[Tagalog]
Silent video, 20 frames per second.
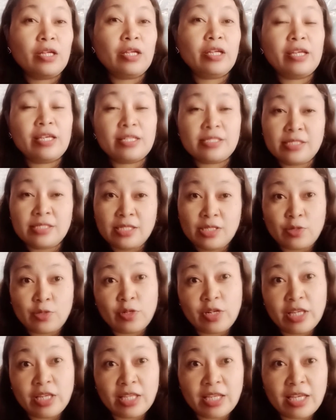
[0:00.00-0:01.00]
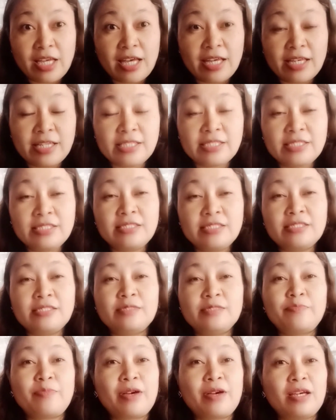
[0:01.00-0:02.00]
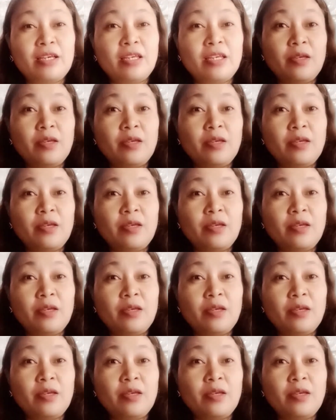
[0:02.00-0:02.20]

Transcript: yes ito din guys pa